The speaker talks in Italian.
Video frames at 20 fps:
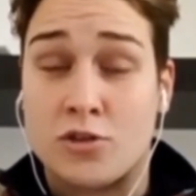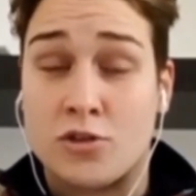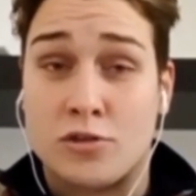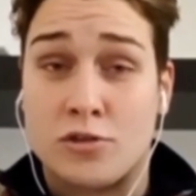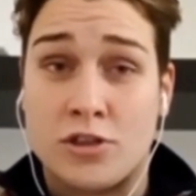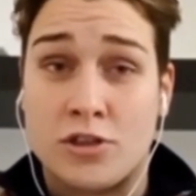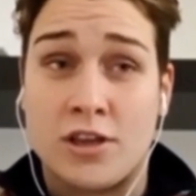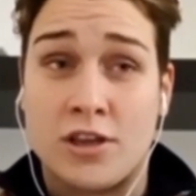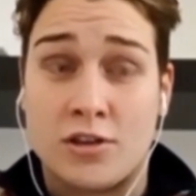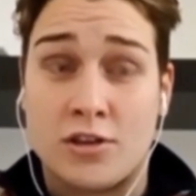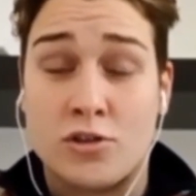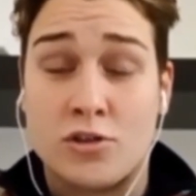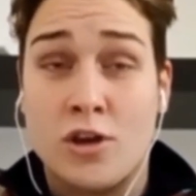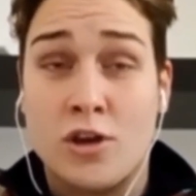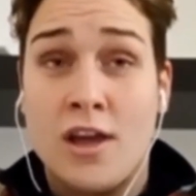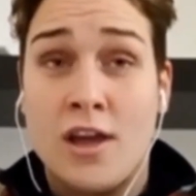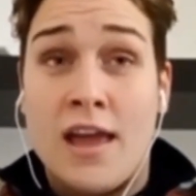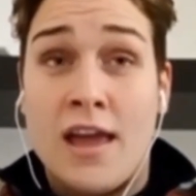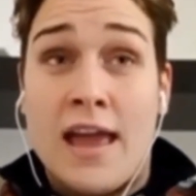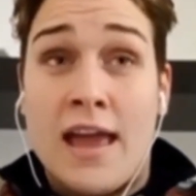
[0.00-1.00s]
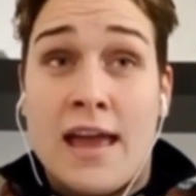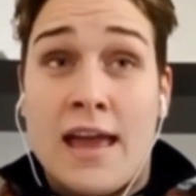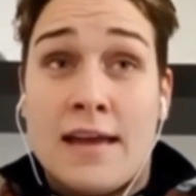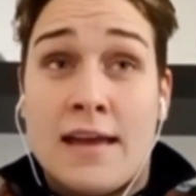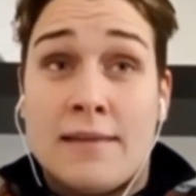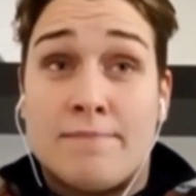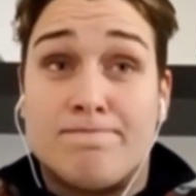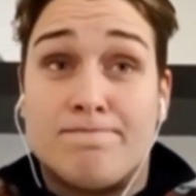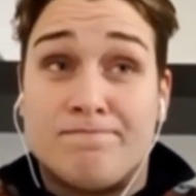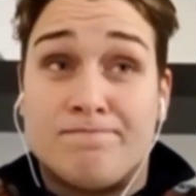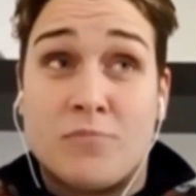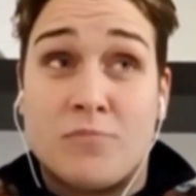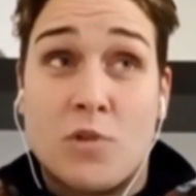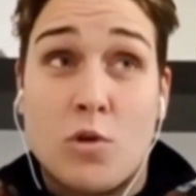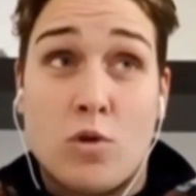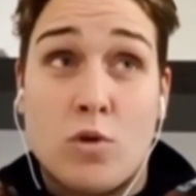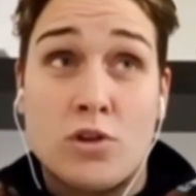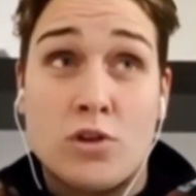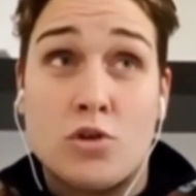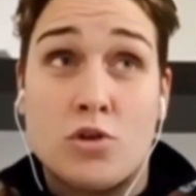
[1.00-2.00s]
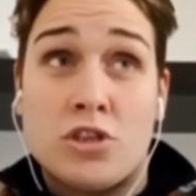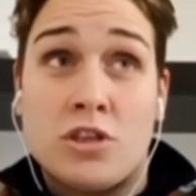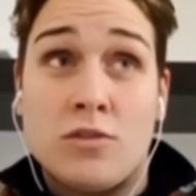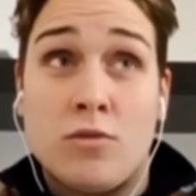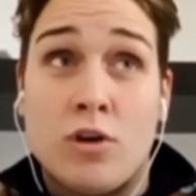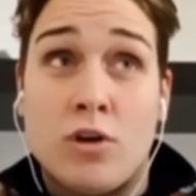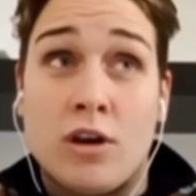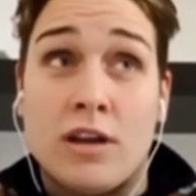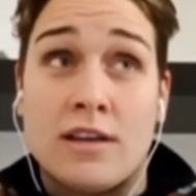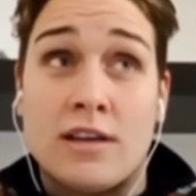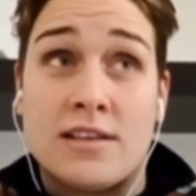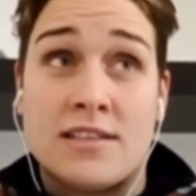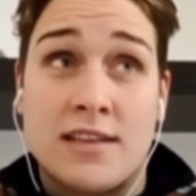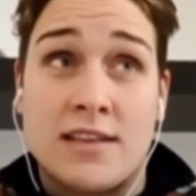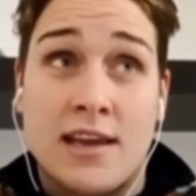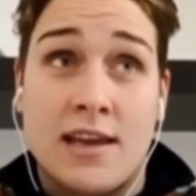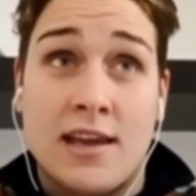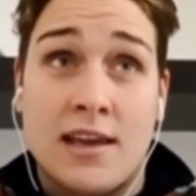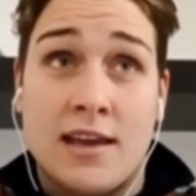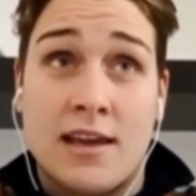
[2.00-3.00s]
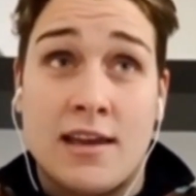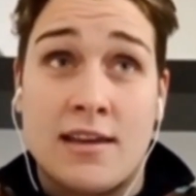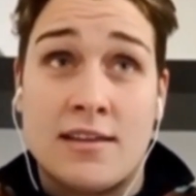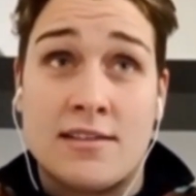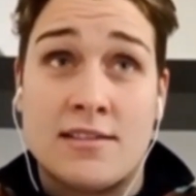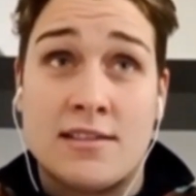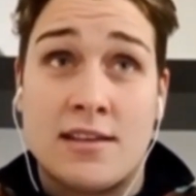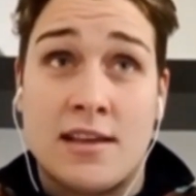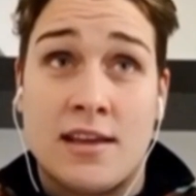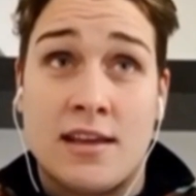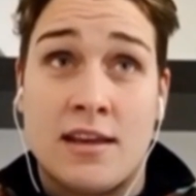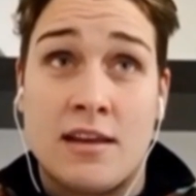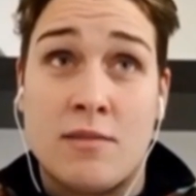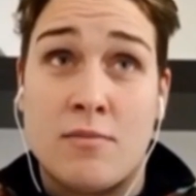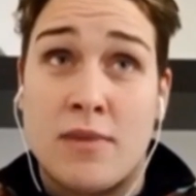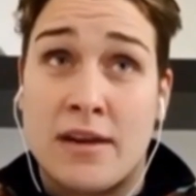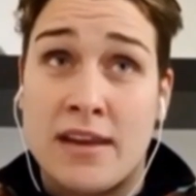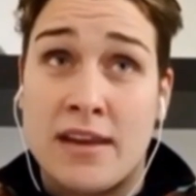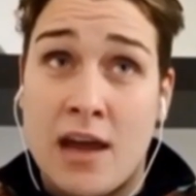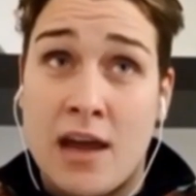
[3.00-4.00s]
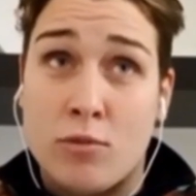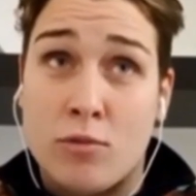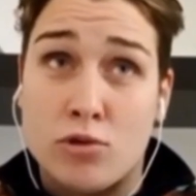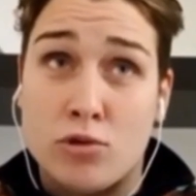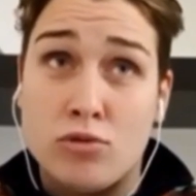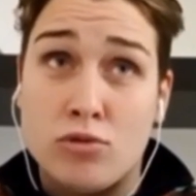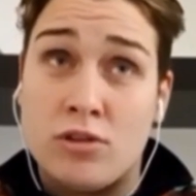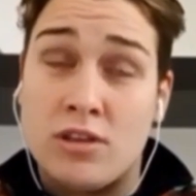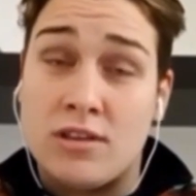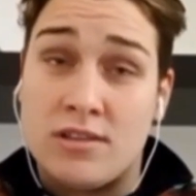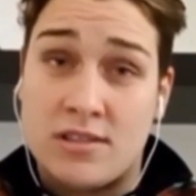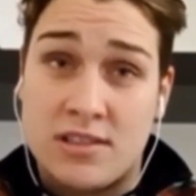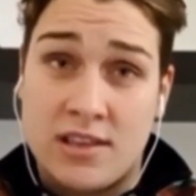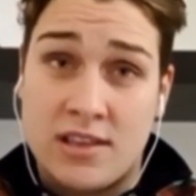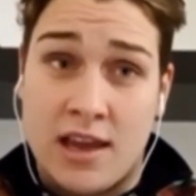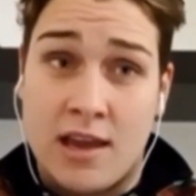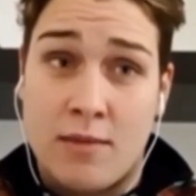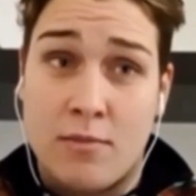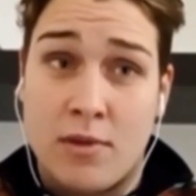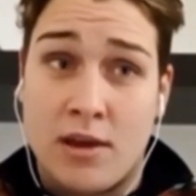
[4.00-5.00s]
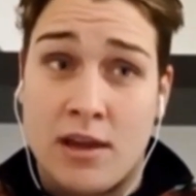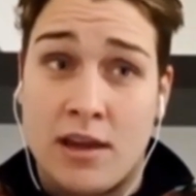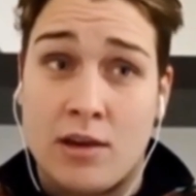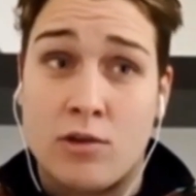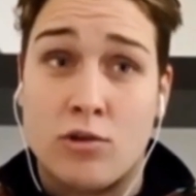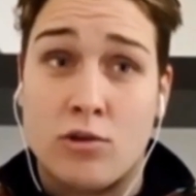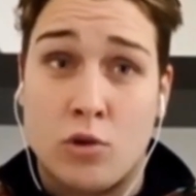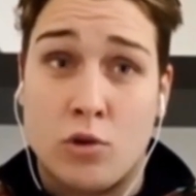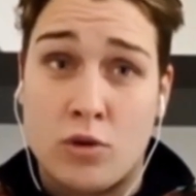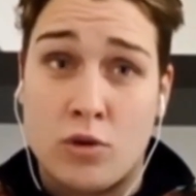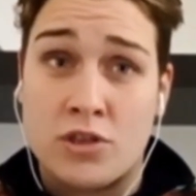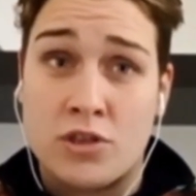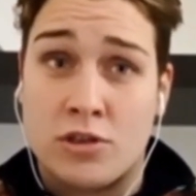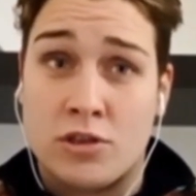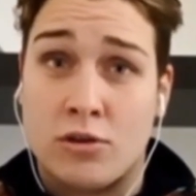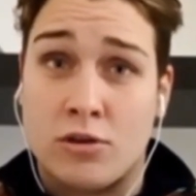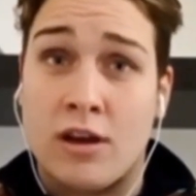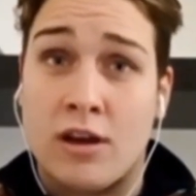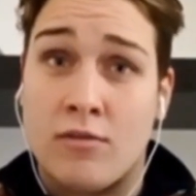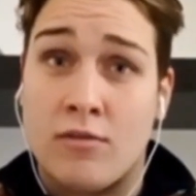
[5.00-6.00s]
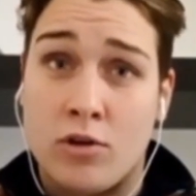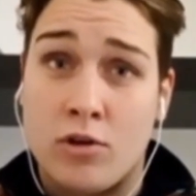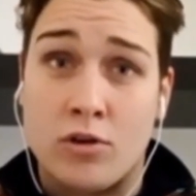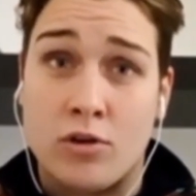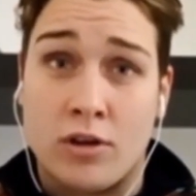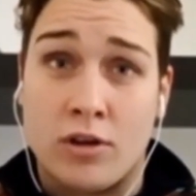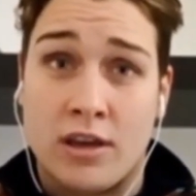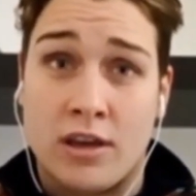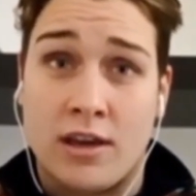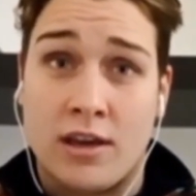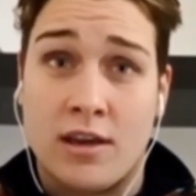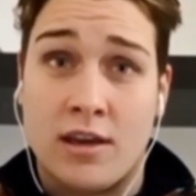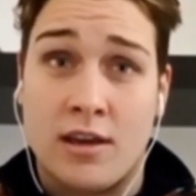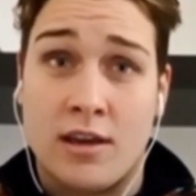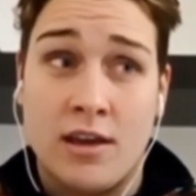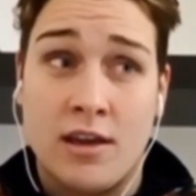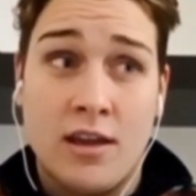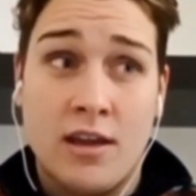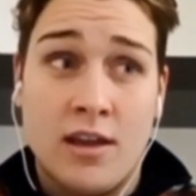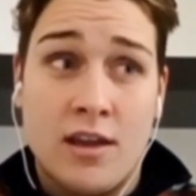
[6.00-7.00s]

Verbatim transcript: Certo. Mm, quanto ci vuole se, se rimaniamo tutti insieme con questo lavoro che